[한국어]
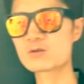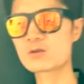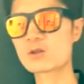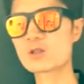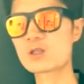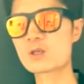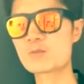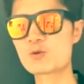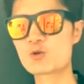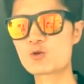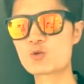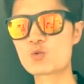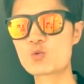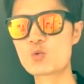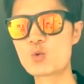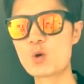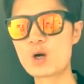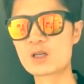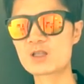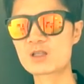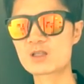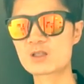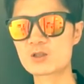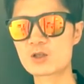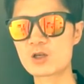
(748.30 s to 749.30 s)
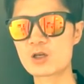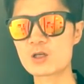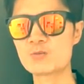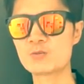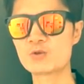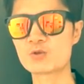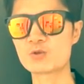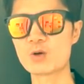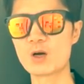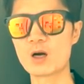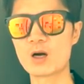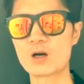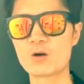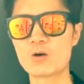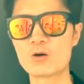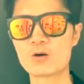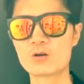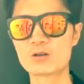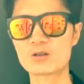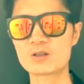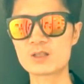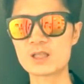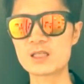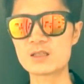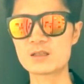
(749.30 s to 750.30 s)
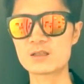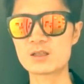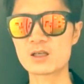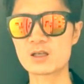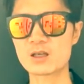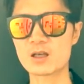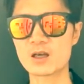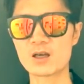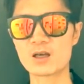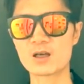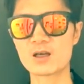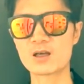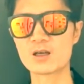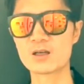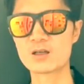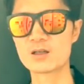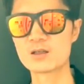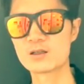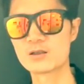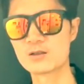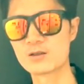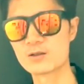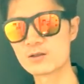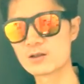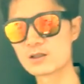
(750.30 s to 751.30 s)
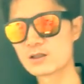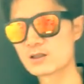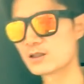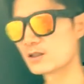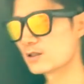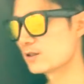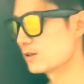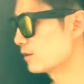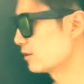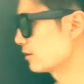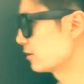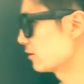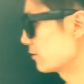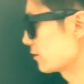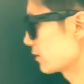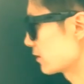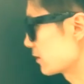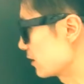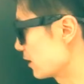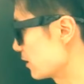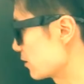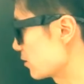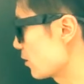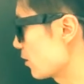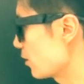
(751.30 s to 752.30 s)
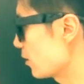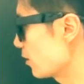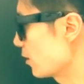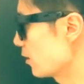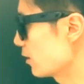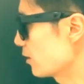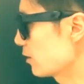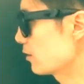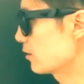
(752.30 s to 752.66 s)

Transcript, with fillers: 선생님 꽉 껴있는 거야 어? 타이트하게 어? 그래서